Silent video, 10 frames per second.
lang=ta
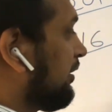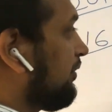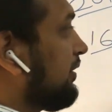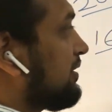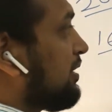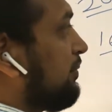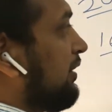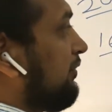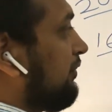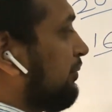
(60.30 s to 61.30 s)
வி
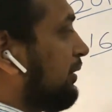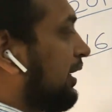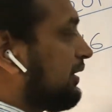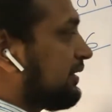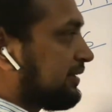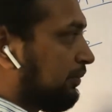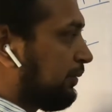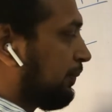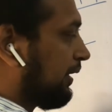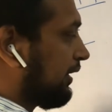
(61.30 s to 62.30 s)
சமன் ஃபிலிம்டாண்ட
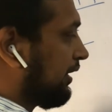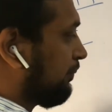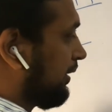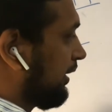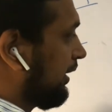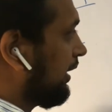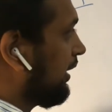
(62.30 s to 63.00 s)
சமன்பாட்டின் படி